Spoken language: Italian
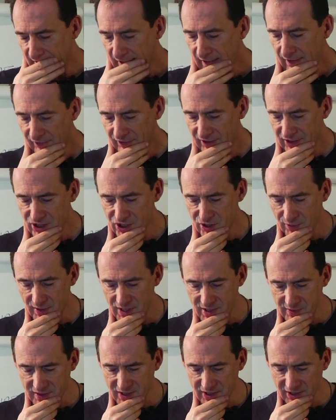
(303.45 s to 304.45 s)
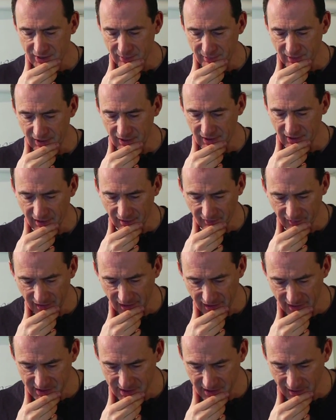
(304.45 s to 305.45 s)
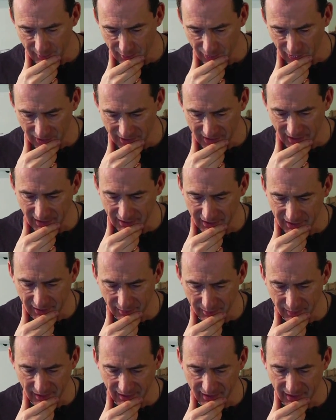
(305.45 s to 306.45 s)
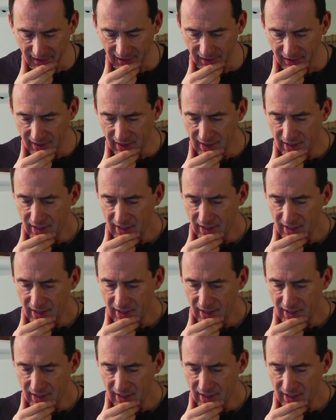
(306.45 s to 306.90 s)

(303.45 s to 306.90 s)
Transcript: La 25 settimana di gravidanza è importante perché